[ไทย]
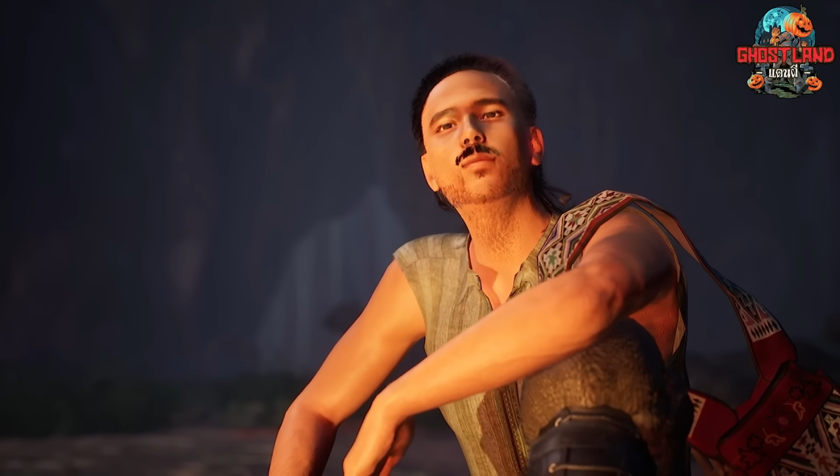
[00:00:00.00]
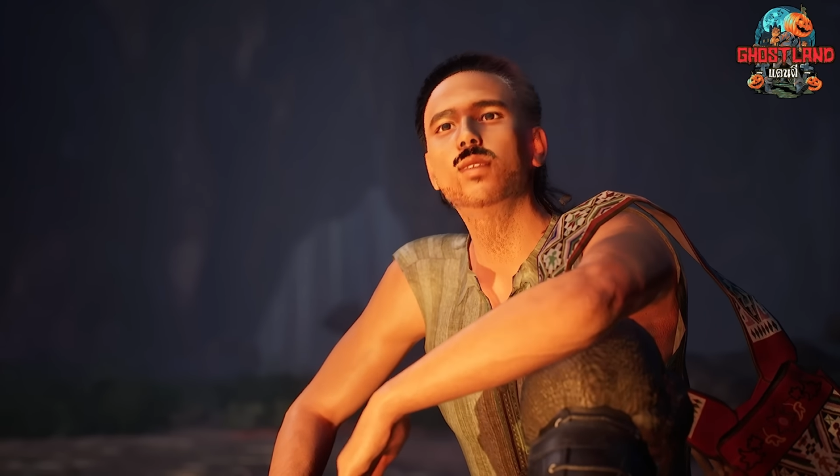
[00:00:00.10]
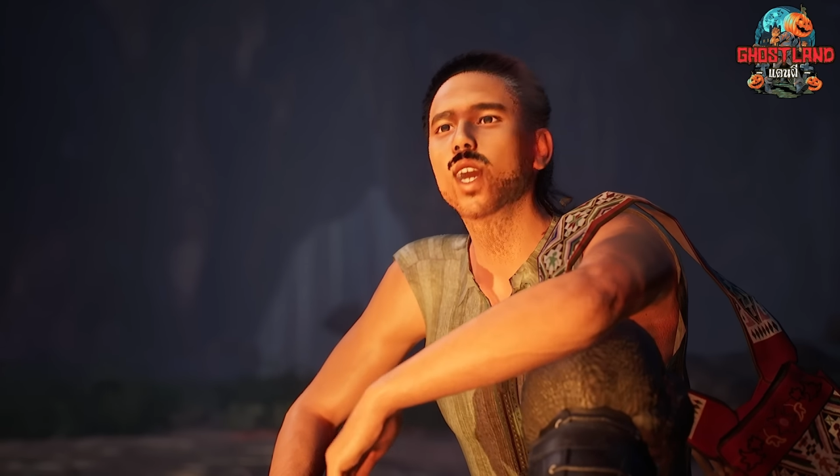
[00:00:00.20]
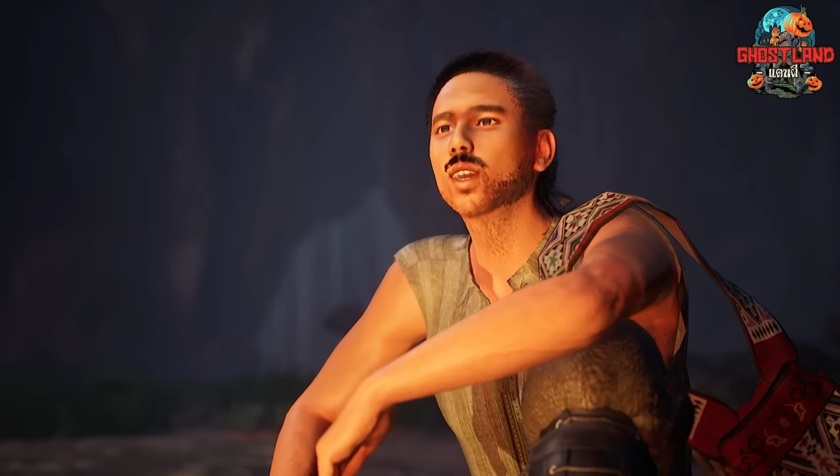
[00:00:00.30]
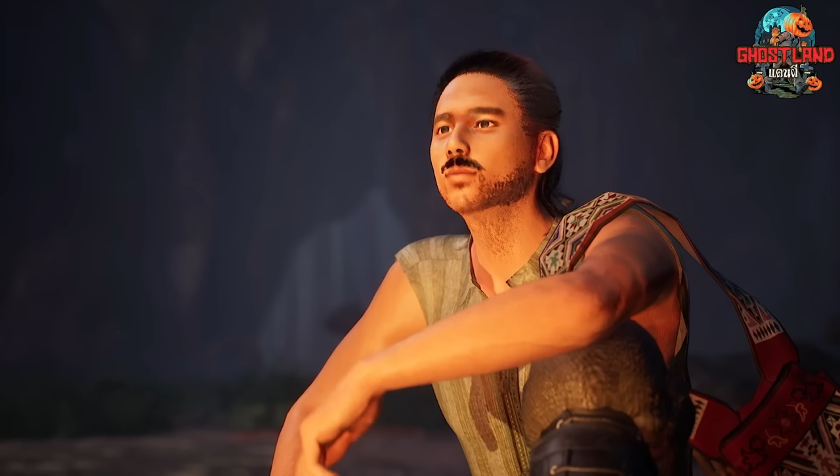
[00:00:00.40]

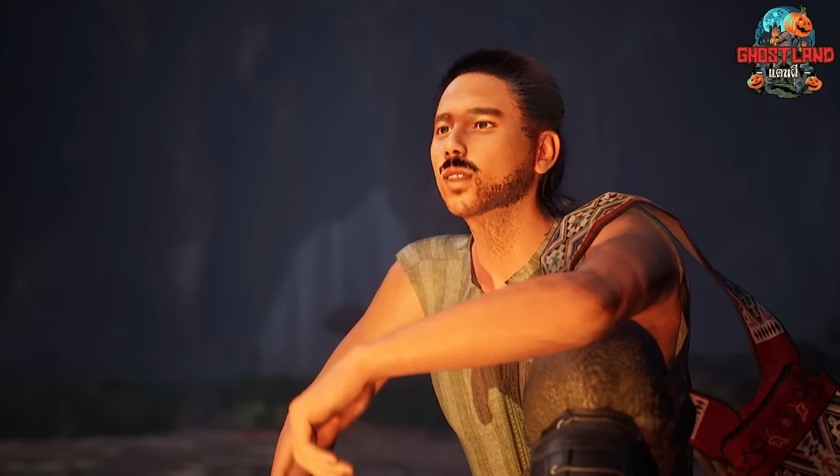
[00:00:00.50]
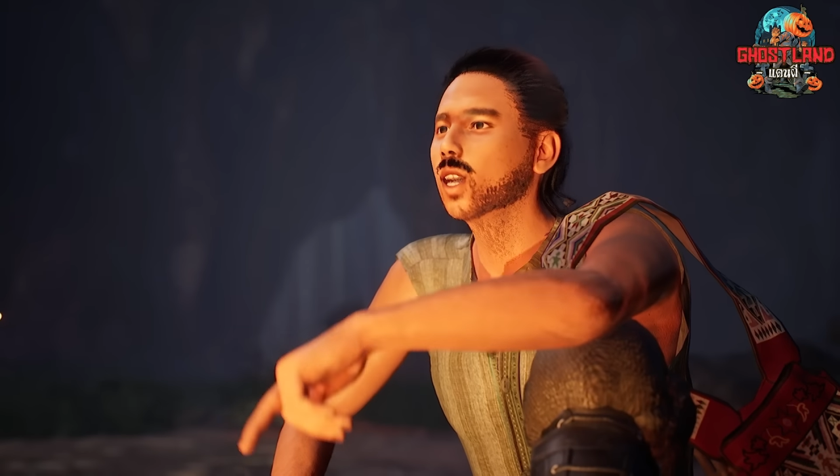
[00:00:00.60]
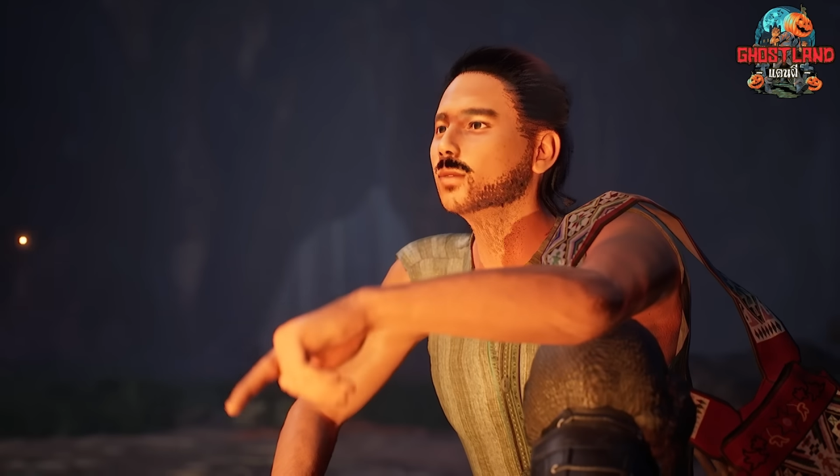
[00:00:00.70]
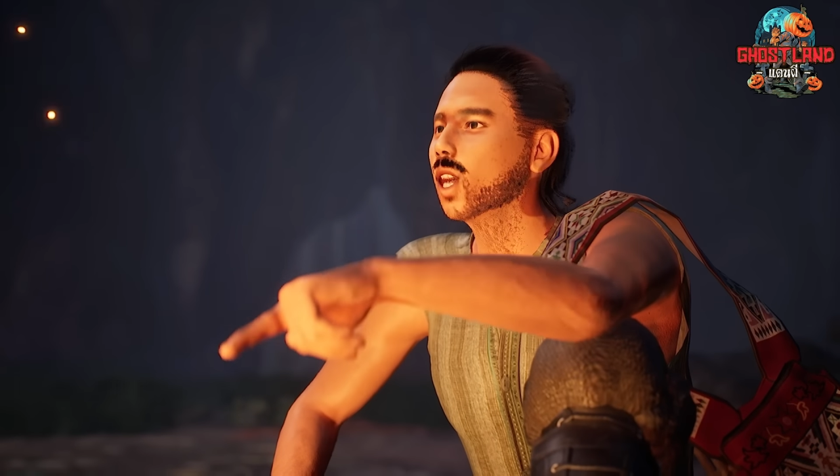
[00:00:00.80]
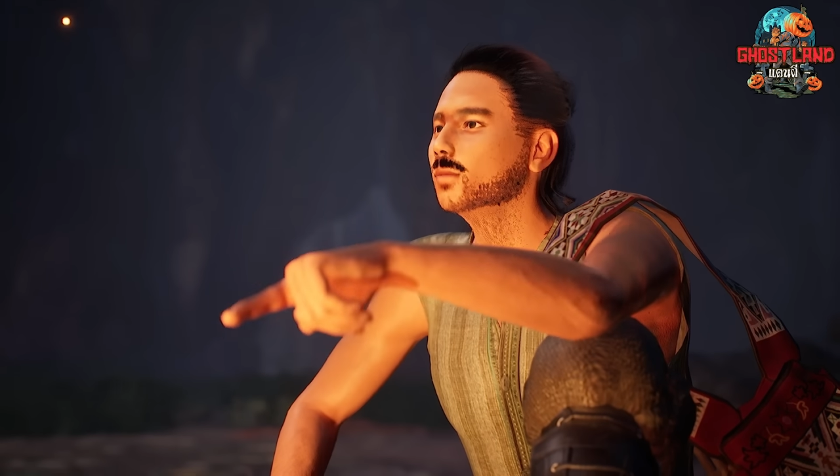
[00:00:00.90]
มันก็บอก
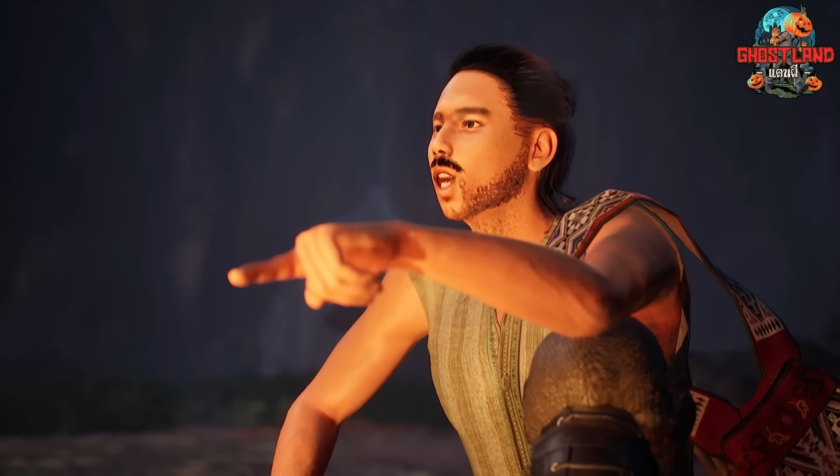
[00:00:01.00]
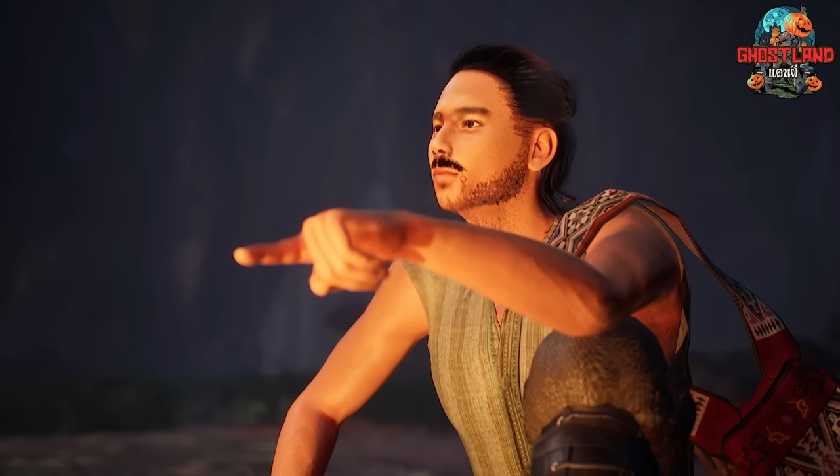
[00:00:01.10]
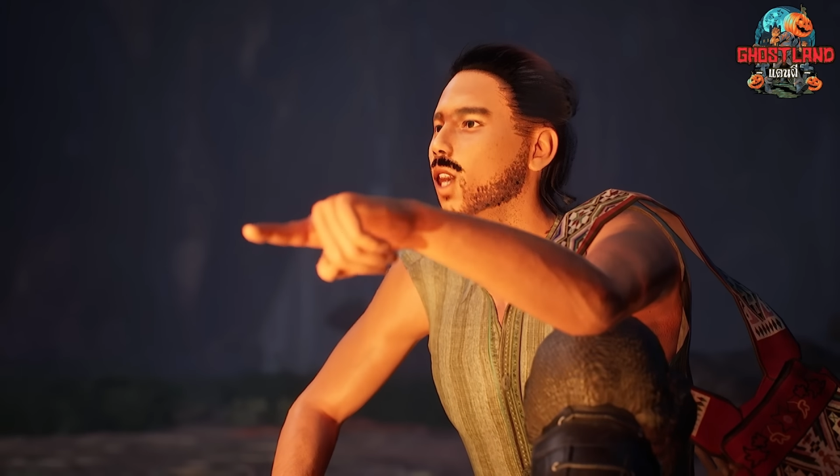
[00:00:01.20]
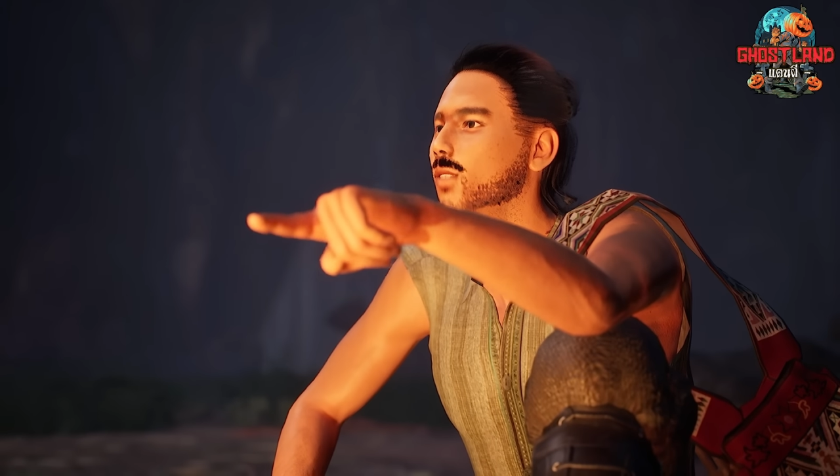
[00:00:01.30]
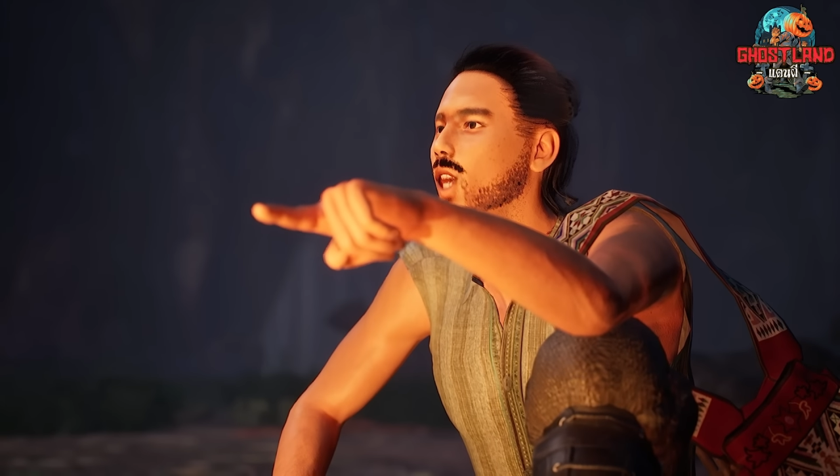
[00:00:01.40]
ว่ามีบ้า
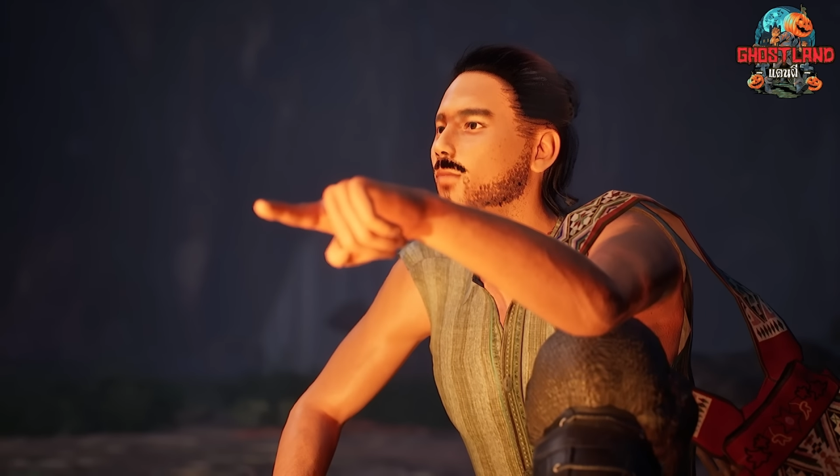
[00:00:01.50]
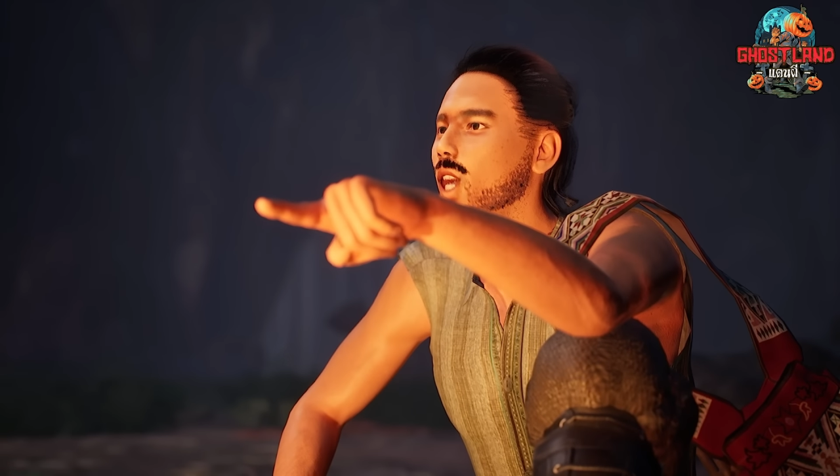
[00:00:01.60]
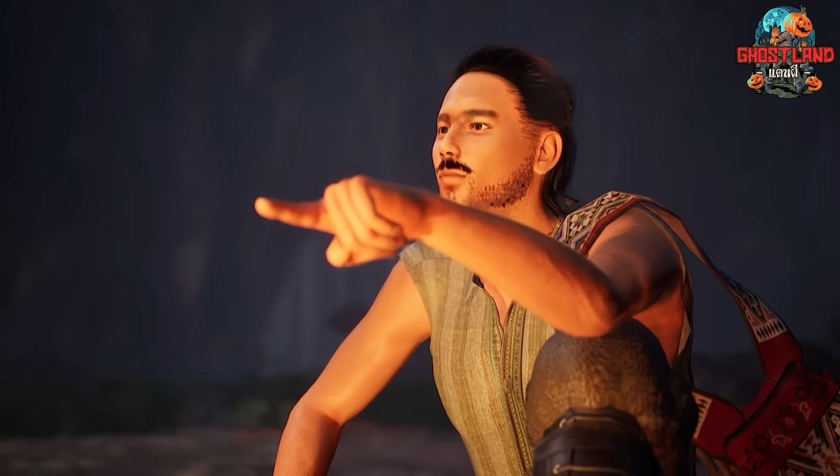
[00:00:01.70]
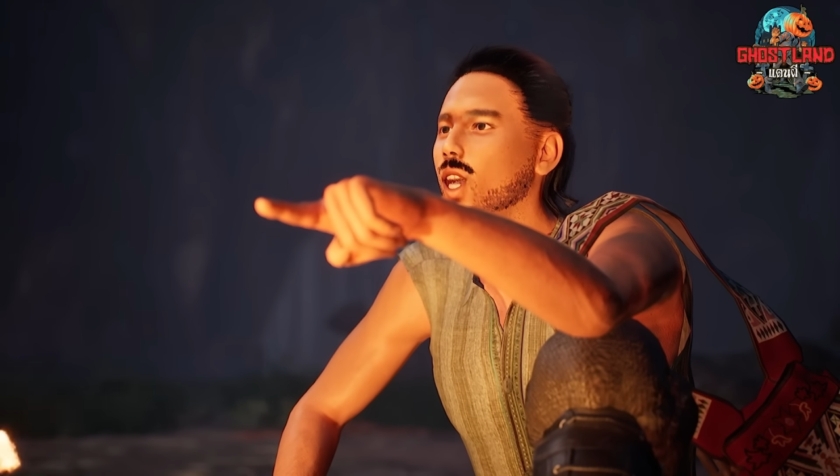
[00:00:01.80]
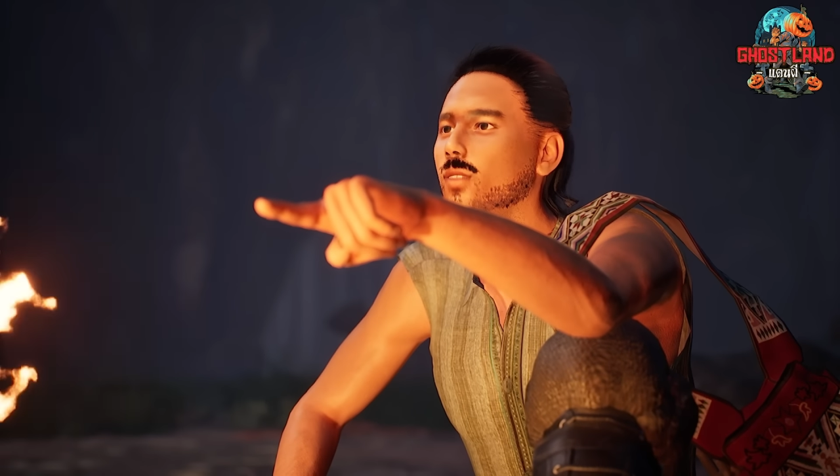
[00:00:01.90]
นอยู่แถว
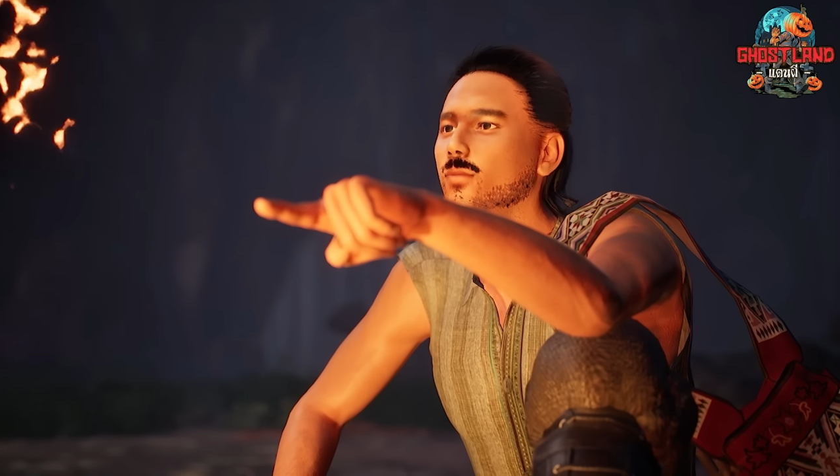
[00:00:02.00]
นี้